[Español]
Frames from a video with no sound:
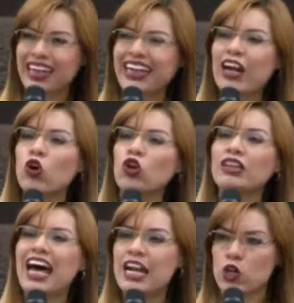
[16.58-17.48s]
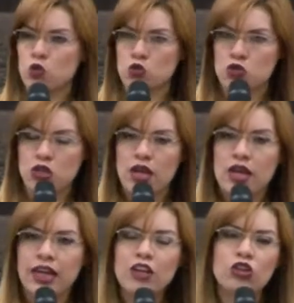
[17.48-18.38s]
recordarlos,
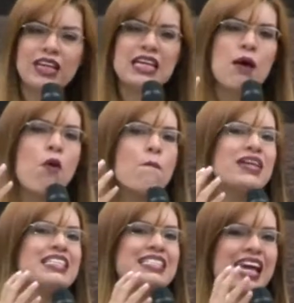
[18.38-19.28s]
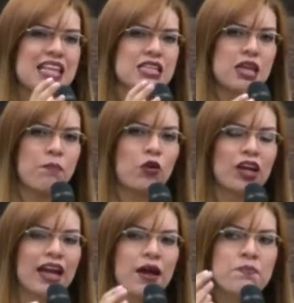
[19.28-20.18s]
que los tengamos presente,
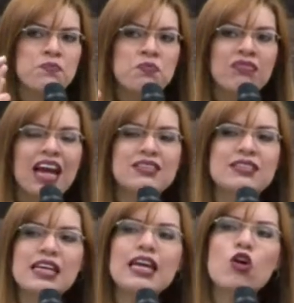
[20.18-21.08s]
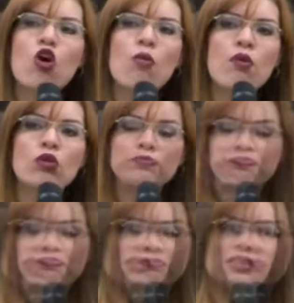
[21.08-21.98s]
porque así
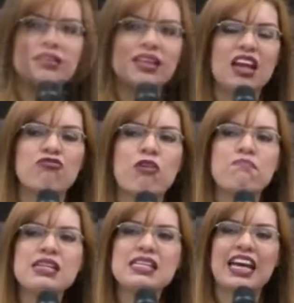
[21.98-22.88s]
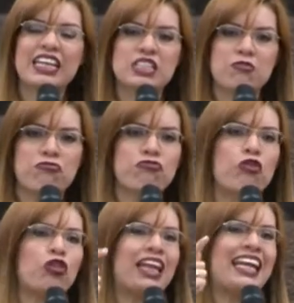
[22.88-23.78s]
como existen las familias que se
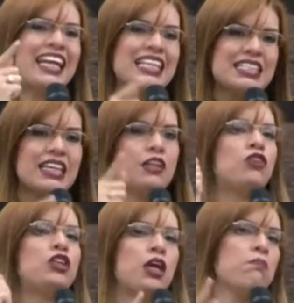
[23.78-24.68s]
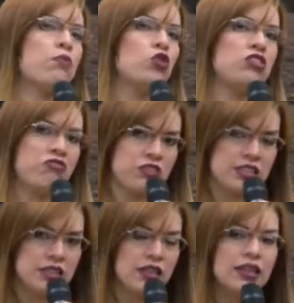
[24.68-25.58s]
fortalecen en tiempos
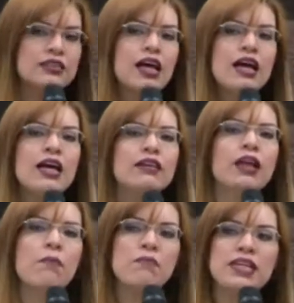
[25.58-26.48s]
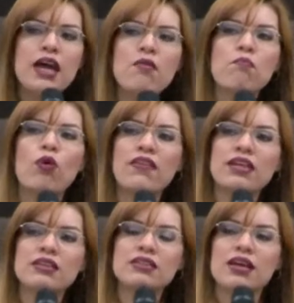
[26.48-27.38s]
difíciles, también
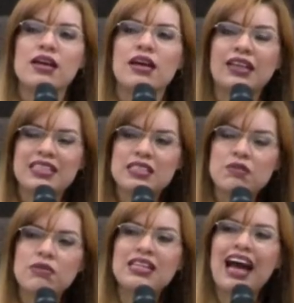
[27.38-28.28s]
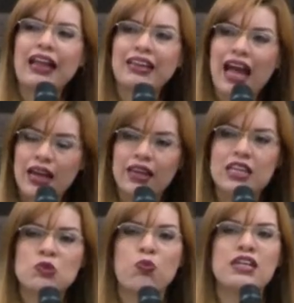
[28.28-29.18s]
pueden recibir
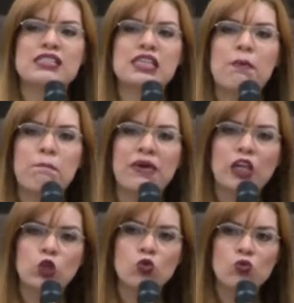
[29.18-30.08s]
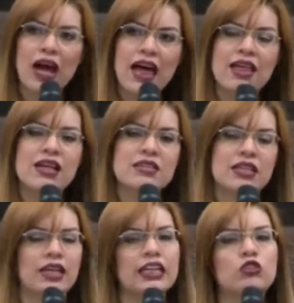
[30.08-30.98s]
ataques, pueden ser
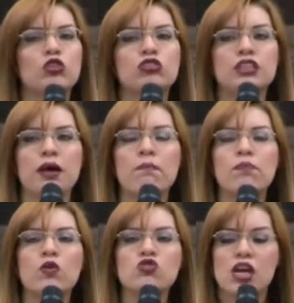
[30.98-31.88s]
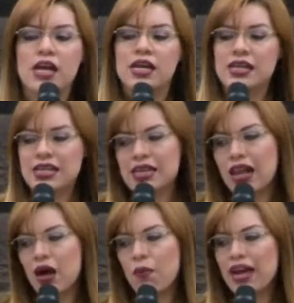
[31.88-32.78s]
perturbadas en estos tiempos y
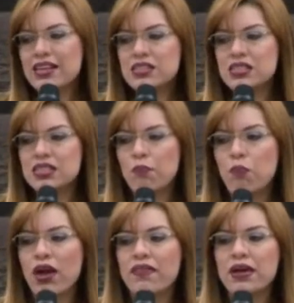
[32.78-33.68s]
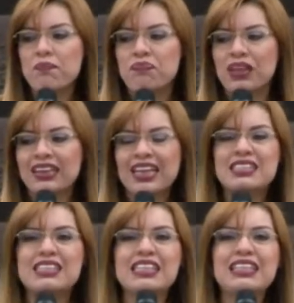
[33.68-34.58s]
a la vez se puede
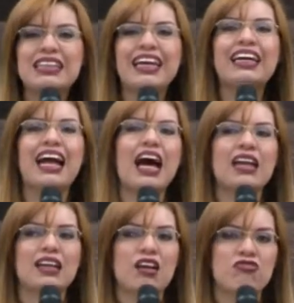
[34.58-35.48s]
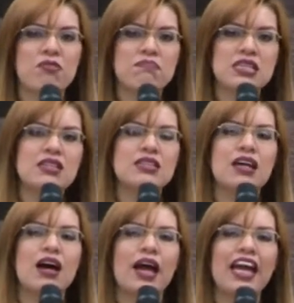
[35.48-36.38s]
desintegrar la
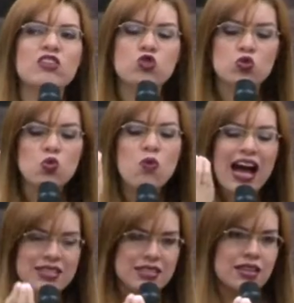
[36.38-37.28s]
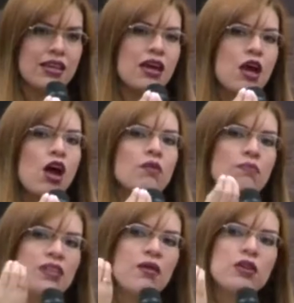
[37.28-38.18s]
familia en su base
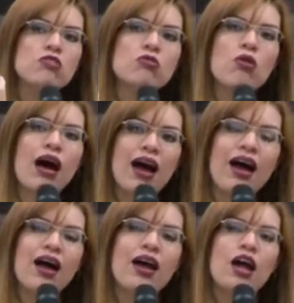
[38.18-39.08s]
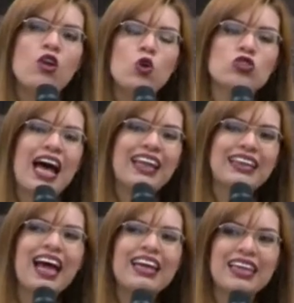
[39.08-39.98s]
debido a los
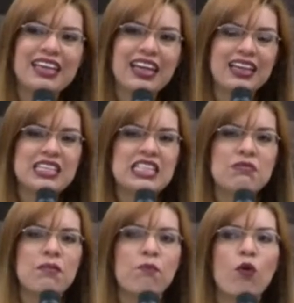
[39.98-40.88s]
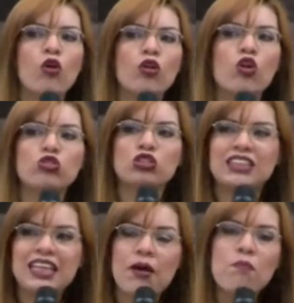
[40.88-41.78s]
ataques que reciben por
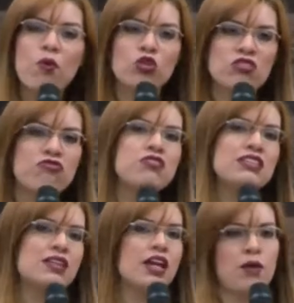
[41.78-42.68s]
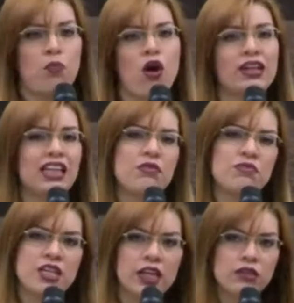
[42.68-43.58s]
los tiempos difíciles que puedan estar
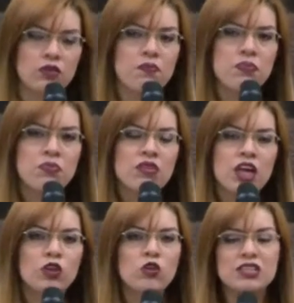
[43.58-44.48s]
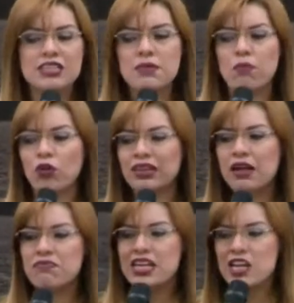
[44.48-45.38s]
viviendo. Entonces es
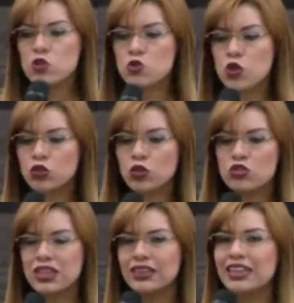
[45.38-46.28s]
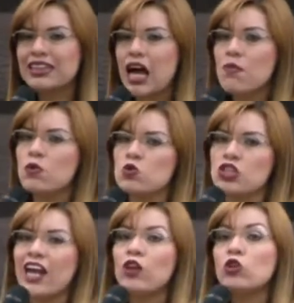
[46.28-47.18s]
importante que nosotros
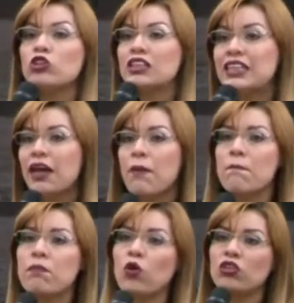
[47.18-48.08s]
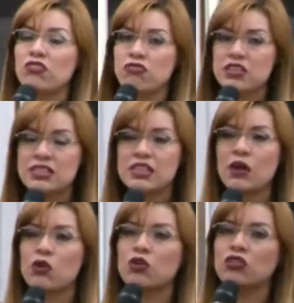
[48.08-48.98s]
entendamos que en los tiempos
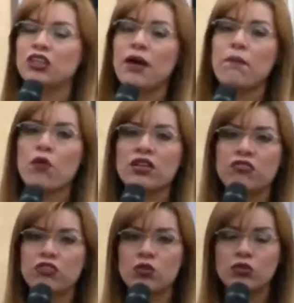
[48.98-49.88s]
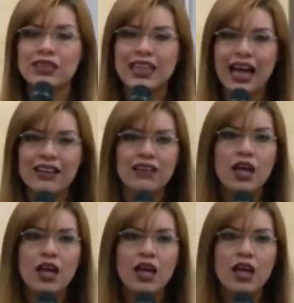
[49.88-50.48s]
difíciles o en los tiempos de dificultad,